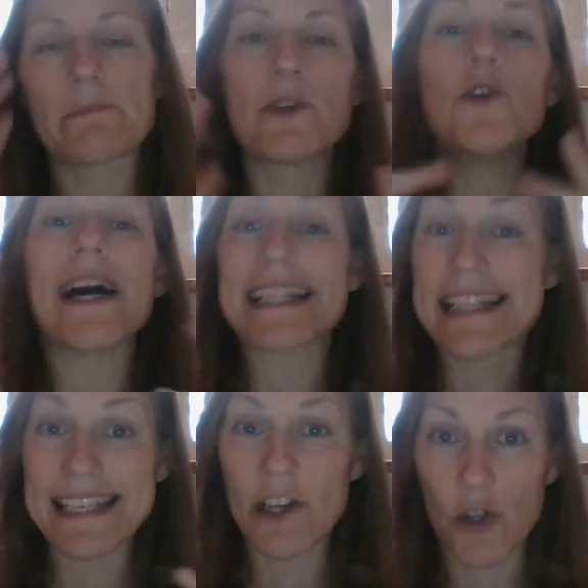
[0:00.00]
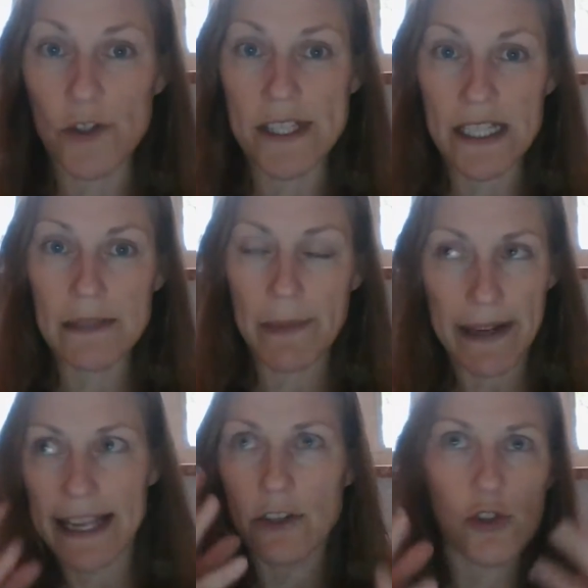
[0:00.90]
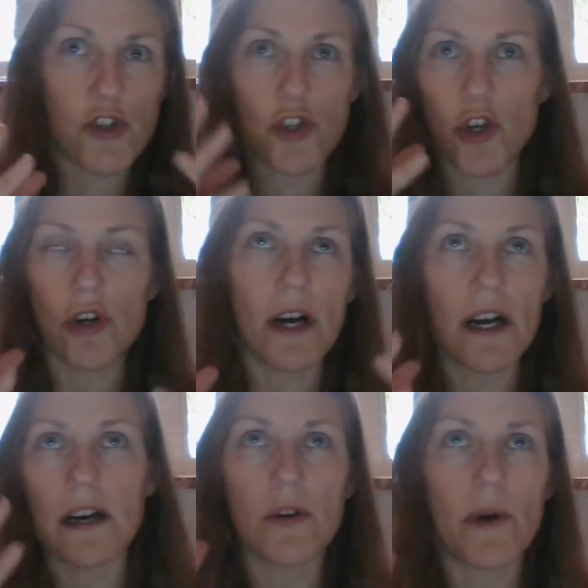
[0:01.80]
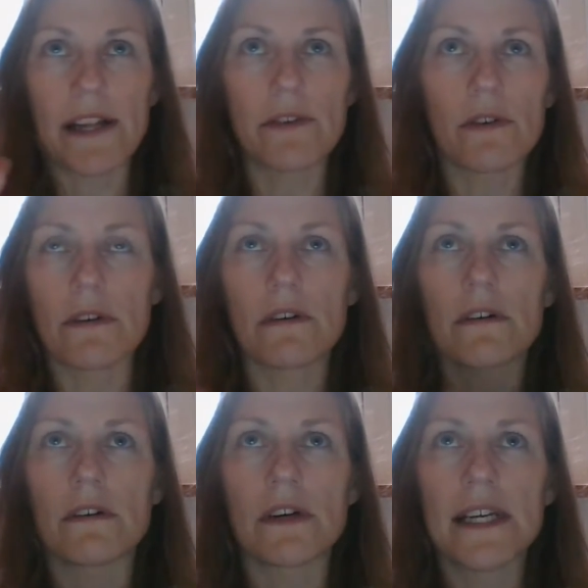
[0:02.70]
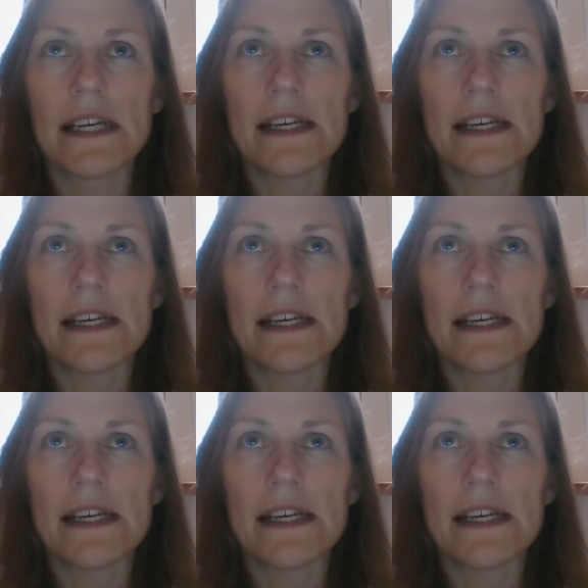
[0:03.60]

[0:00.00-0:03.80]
più ansiosa perché non so oh, quando